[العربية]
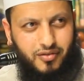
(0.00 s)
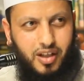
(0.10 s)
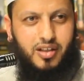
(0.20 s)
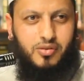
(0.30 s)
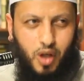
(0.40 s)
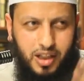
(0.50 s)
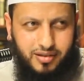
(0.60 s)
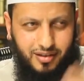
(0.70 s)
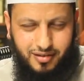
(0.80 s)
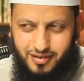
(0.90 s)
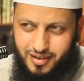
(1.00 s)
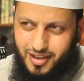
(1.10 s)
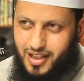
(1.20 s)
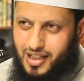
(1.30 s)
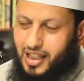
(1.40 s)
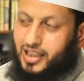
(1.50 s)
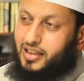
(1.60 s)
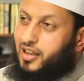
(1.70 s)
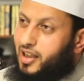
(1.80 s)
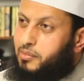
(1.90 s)
فهذا اسمه حسد
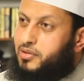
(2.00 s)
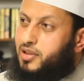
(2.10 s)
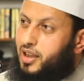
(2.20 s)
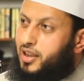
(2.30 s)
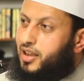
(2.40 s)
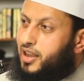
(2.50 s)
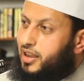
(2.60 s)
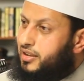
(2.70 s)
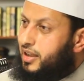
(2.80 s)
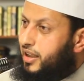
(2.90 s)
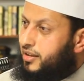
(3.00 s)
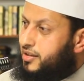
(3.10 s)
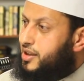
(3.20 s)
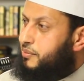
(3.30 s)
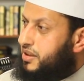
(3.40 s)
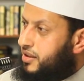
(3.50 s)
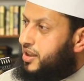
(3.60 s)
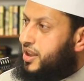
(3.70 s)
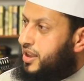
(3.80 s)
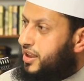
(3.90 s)
لكن الغبطة أنك أنت تغبط
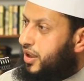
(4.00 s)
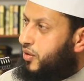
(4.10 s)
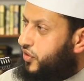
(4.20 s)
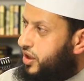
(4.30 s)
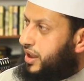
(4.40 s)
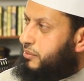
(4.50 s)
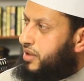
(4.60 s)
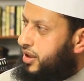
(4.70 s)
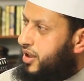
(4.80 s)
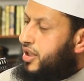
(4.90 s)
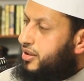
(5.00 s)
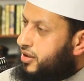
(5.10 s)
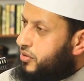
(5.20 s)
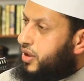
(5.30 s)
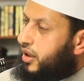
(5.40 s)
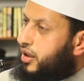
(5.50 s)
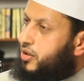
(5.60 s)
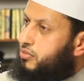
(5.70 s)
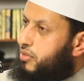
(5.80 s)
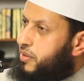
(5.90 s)
أخاك وهو في نعمة تقول
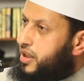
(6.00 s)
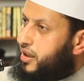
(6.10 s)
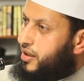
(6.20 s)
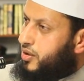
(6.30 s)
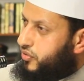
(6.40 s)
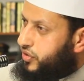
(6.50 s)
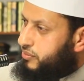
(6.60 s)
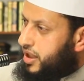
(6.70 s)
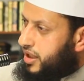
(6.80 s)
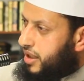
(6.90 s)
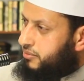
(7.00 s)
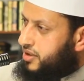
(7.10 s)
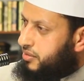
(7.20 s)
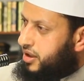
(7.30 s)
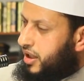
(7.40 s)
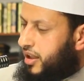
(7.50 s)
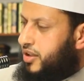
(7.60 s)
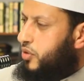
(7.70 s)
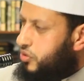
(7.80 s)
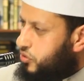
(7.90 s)
اللهم بارك له فيما أنعمت به
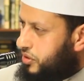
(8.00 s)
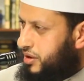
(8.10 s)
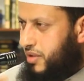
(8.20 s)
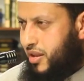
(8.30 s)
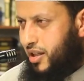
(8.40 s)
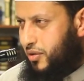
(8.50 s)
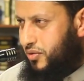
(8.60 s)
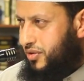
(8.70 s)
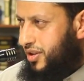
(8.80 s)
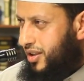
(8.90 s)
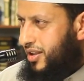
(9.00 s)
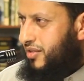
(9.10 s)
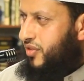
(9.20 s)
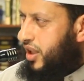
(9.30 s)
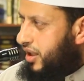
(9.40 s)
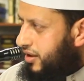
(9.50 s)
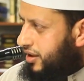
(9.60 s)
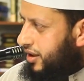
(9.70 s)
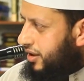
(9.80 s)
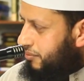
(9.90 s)
عليه وارزقني مثله
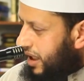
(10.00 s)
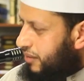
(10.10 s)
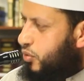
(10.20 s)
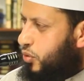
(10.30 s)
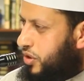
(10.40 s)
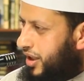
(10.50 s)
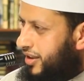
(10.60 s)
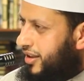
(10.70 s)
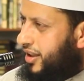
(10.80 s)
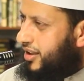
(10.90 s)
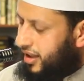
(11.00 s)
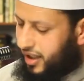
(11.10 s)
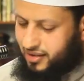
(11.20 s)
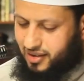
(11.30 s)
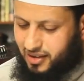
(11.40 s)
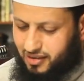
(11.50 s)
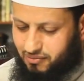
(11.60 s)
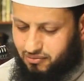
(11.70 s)
فهذه محمودة لكن الحسد